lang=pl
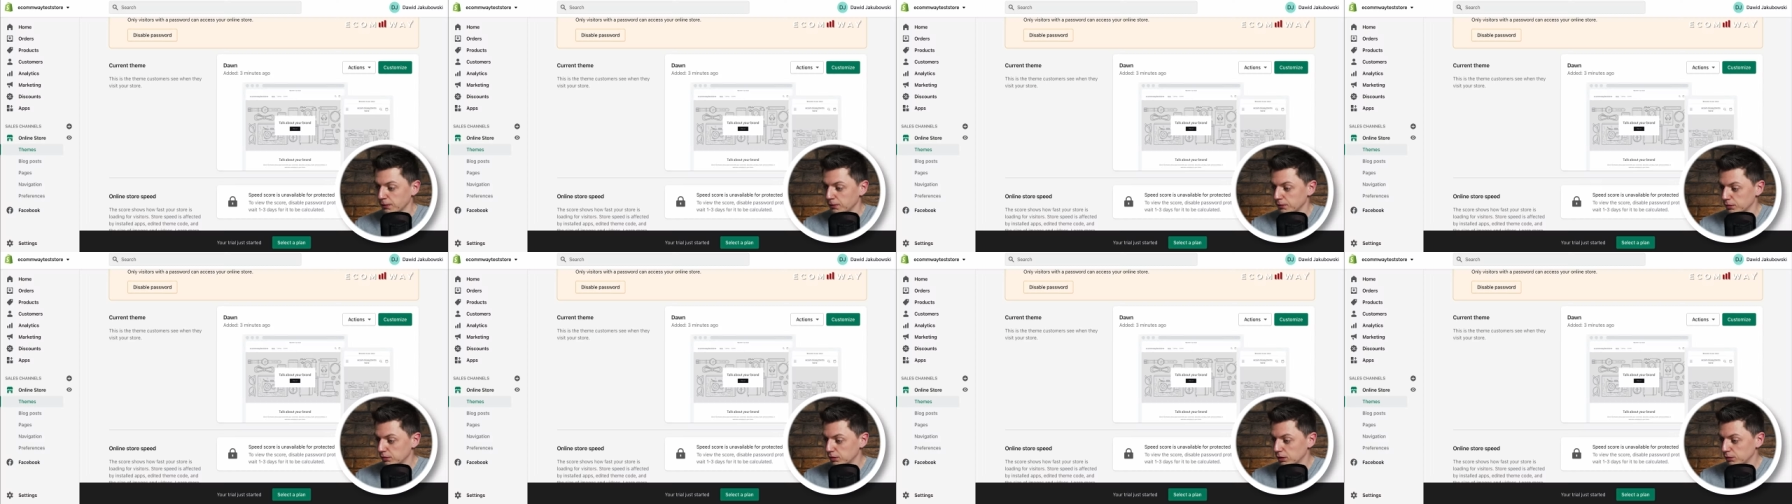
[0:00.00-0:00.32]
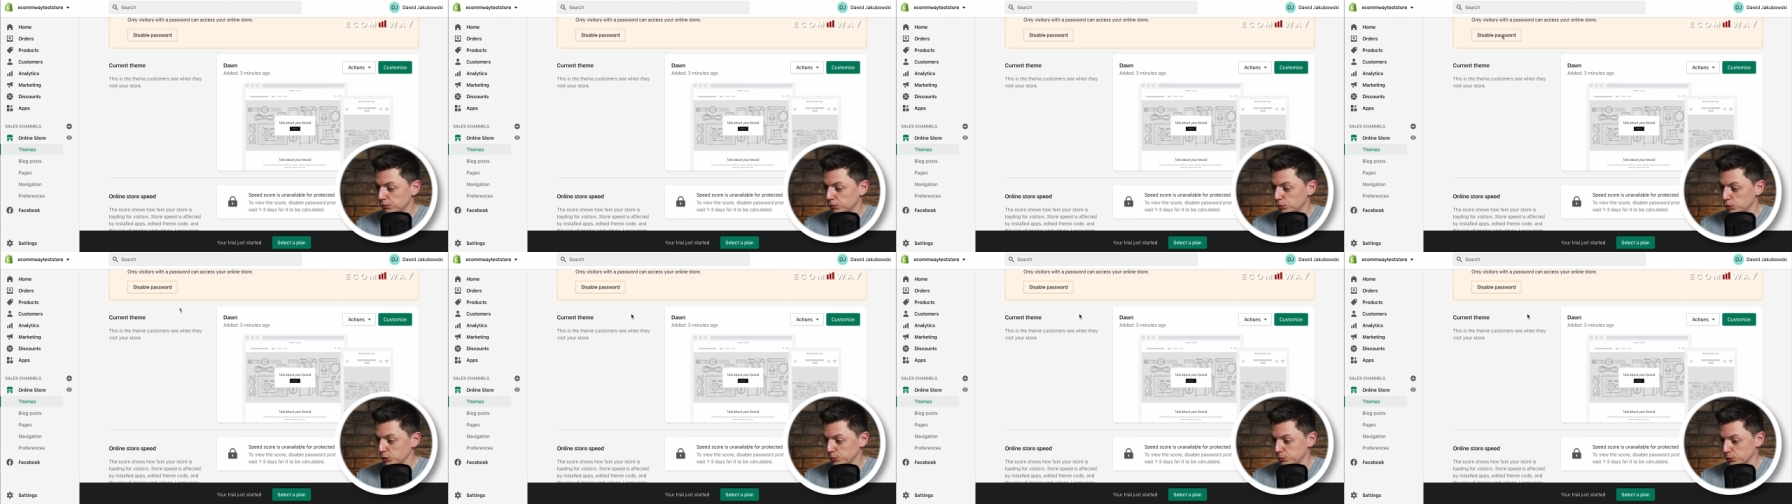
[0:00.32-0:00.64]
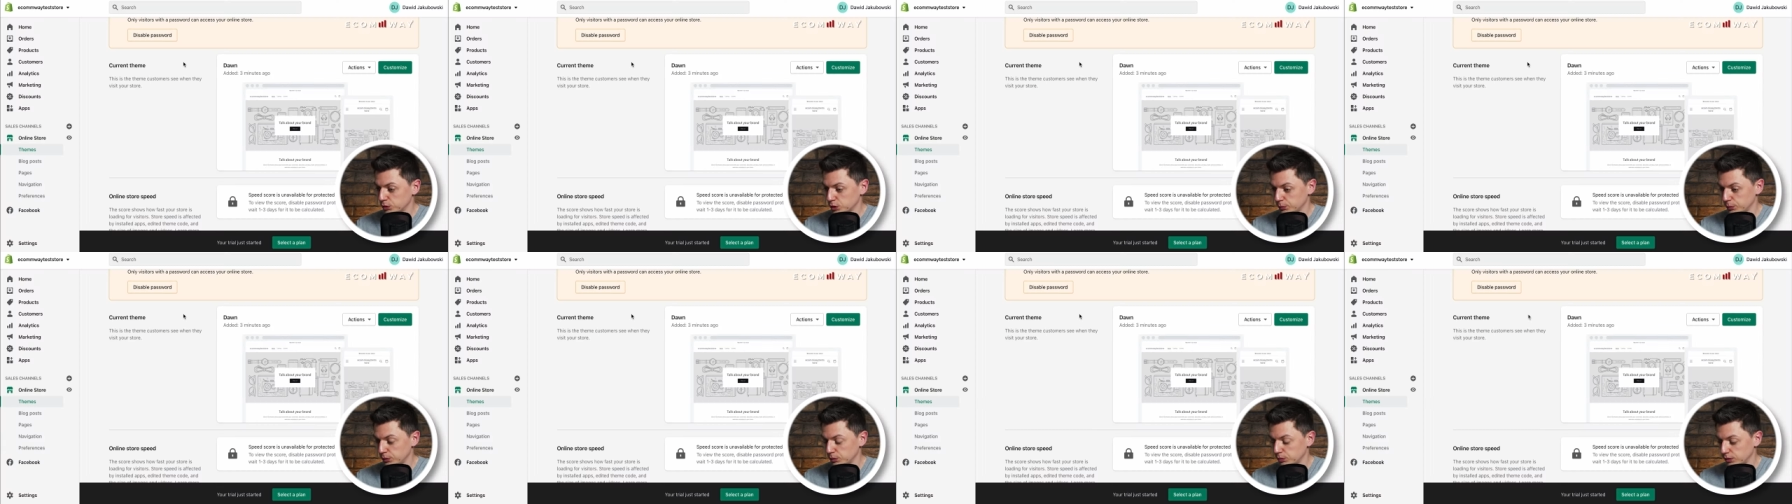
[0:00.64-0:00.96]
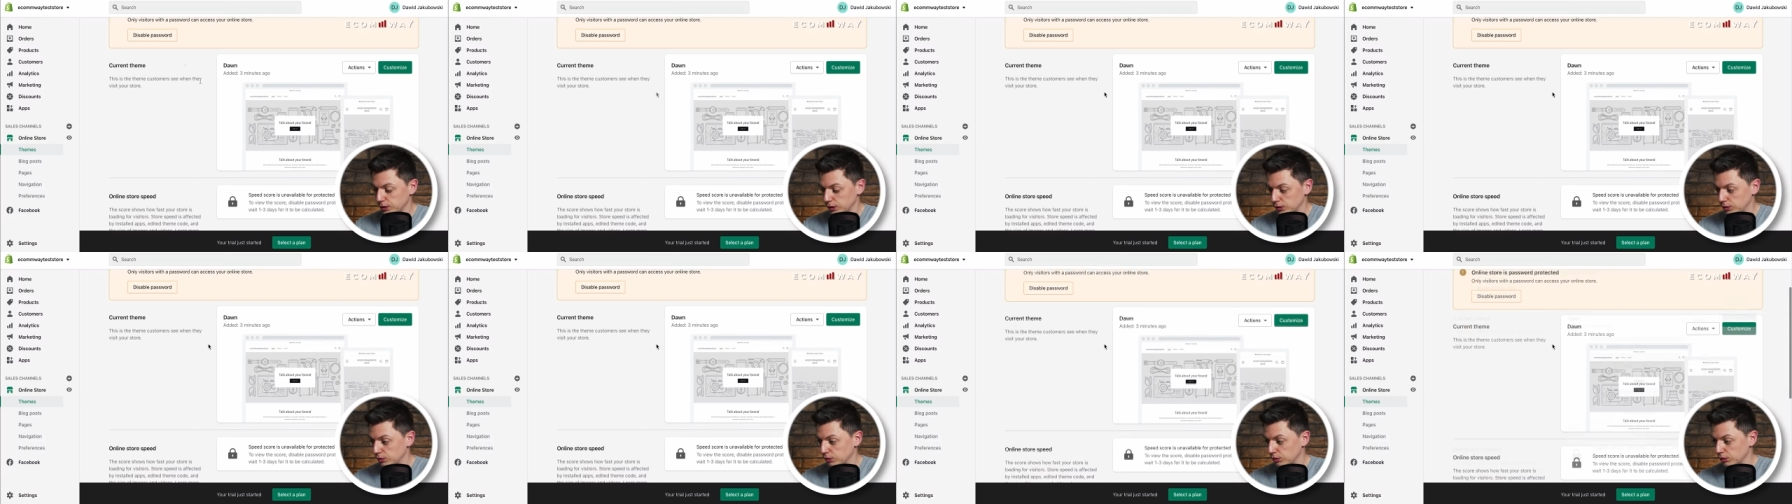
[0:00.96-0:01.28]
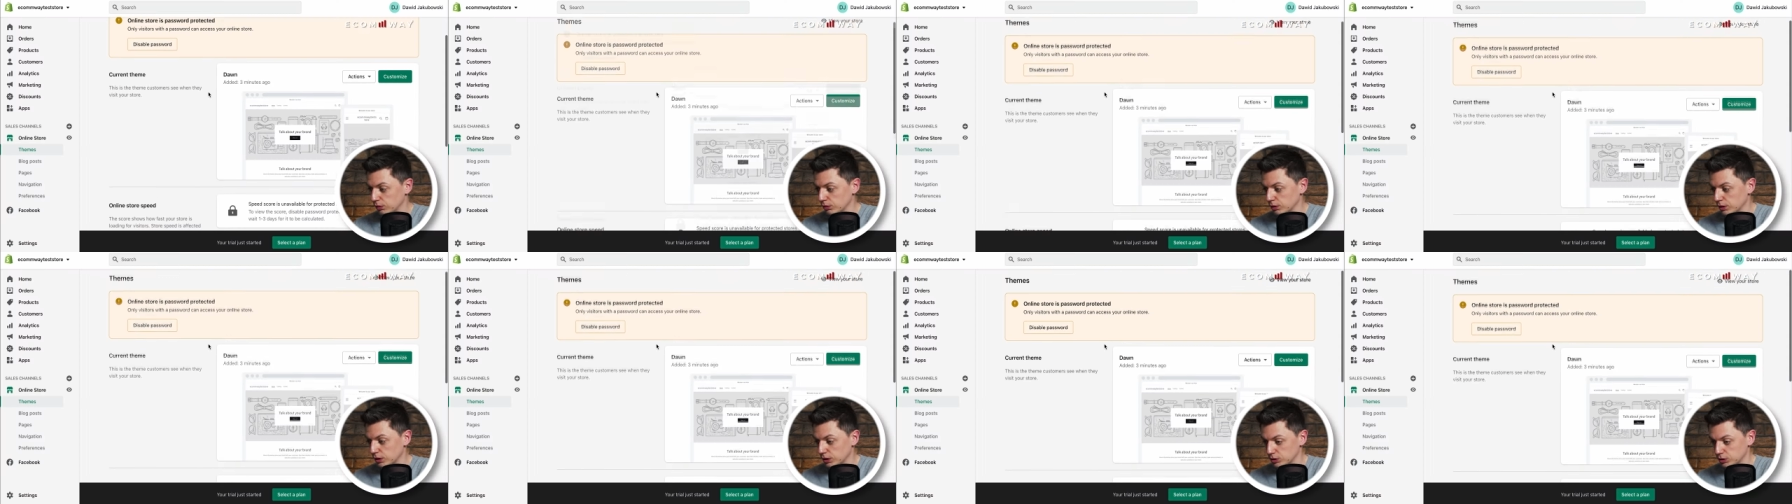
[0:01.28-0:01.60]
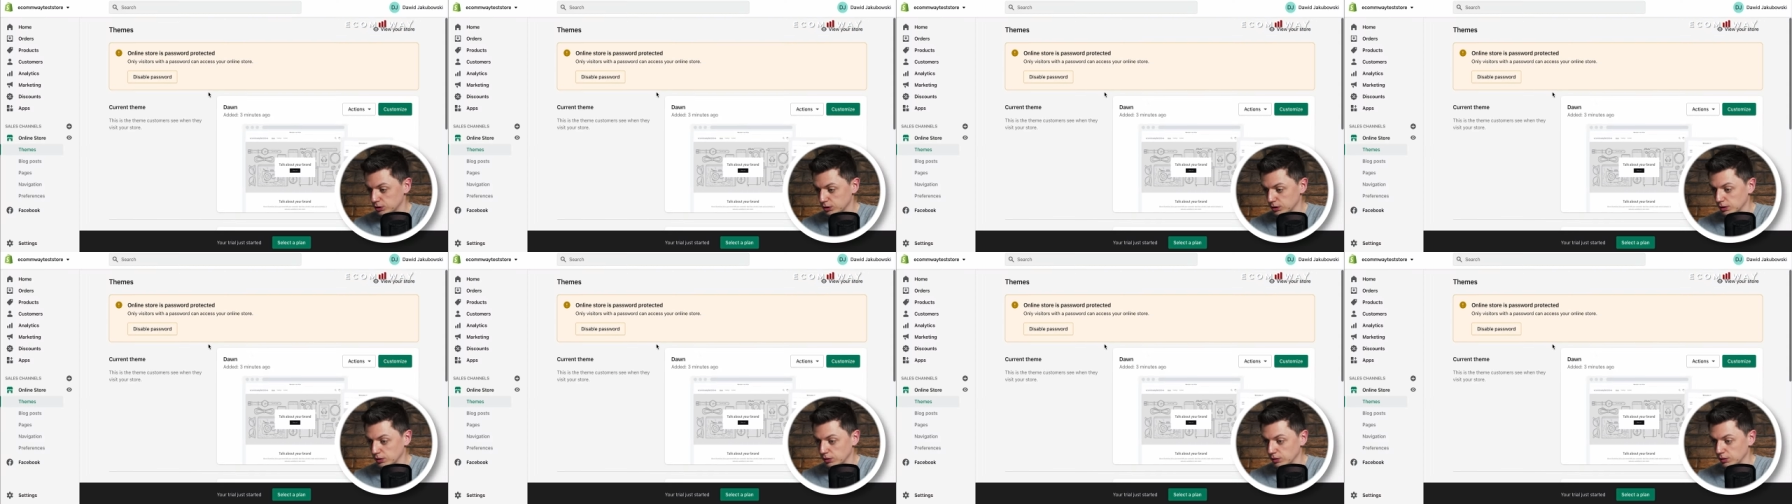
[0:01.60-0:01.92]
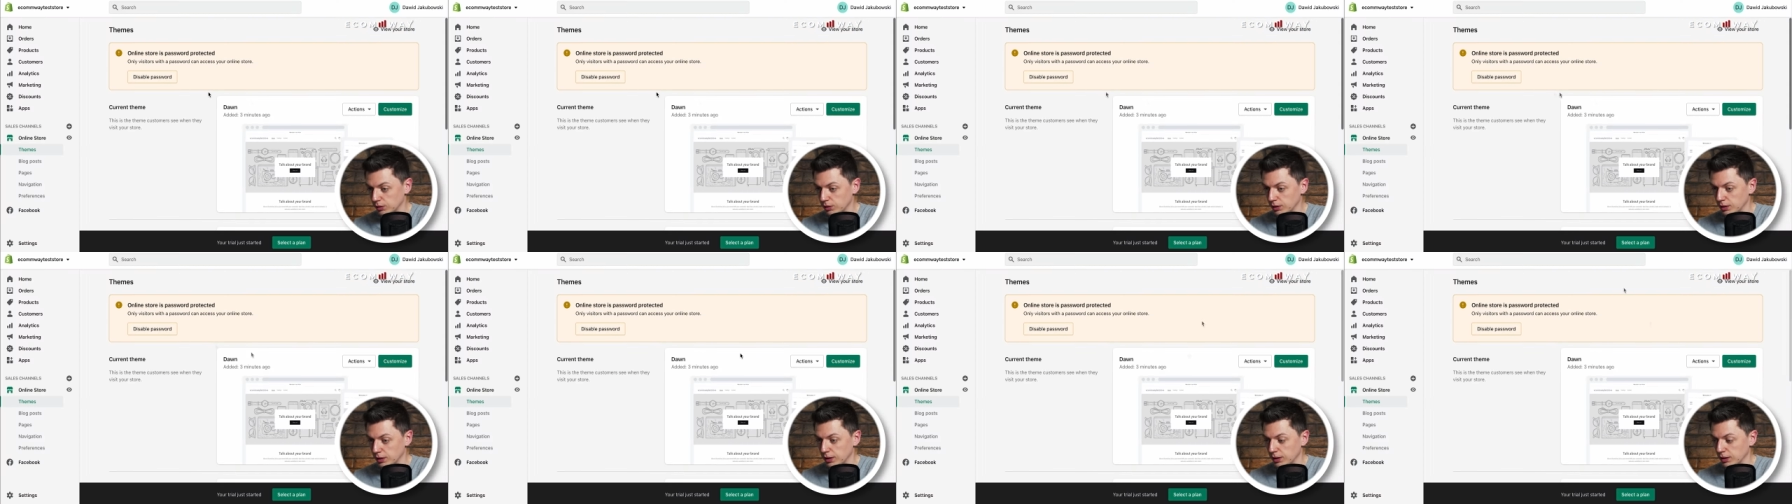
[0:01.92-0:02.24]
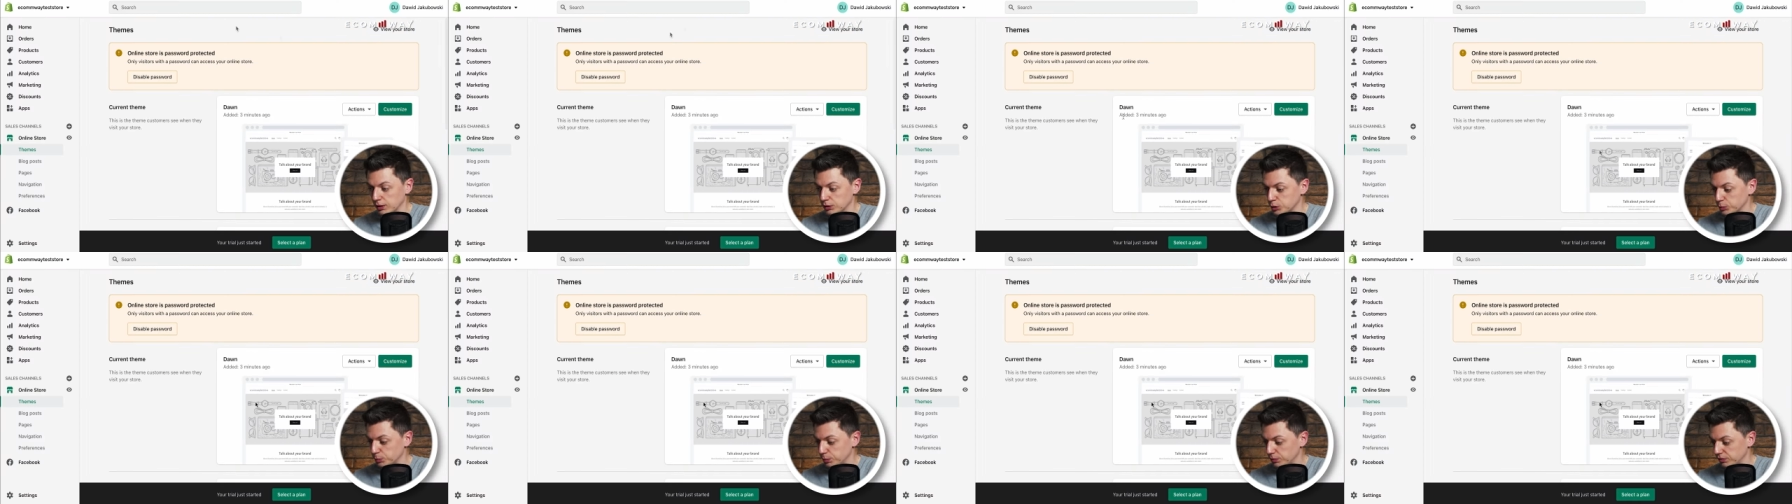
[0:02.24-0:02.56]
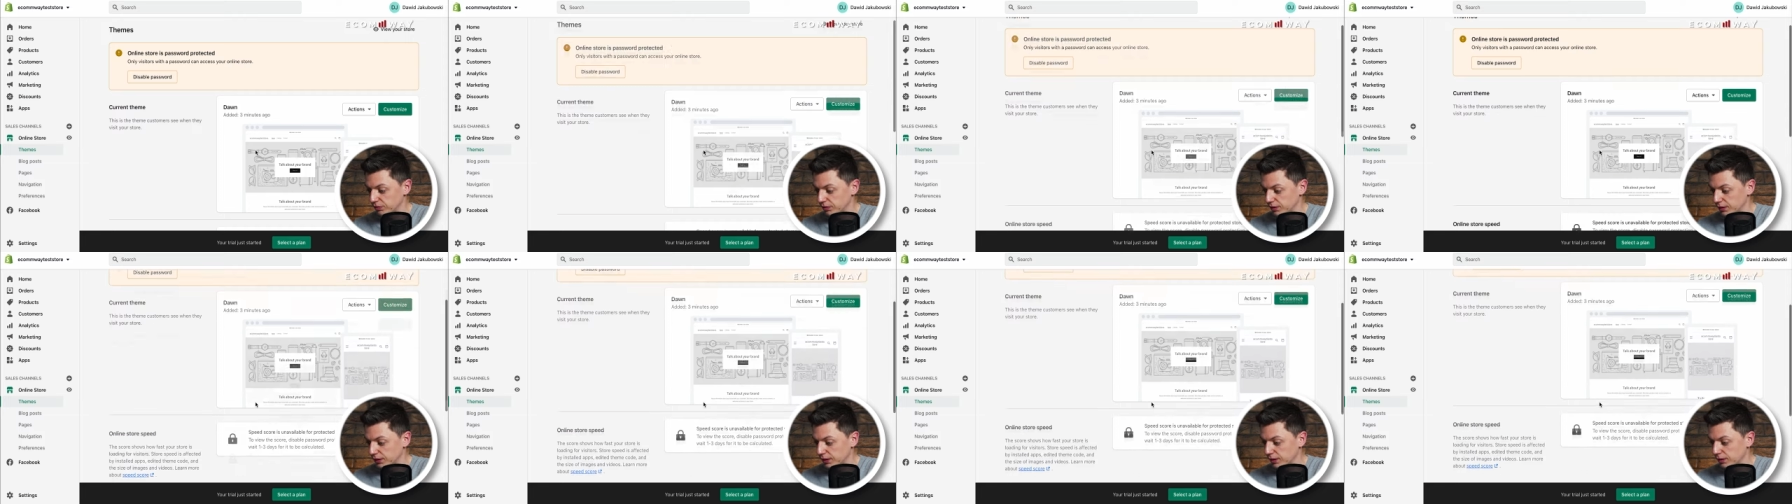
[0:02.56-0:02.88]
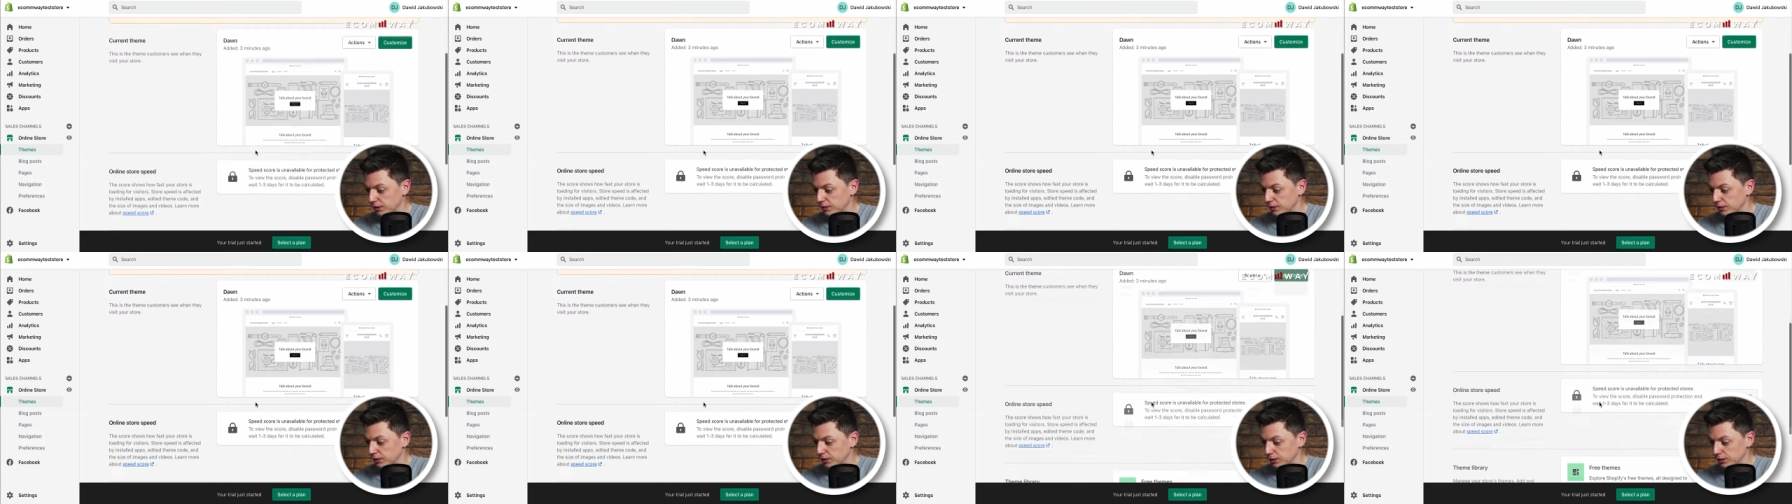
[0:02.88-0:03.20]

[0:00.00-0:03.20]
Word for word: No ale wróćmy sobie tutaj do naszego Shopify'a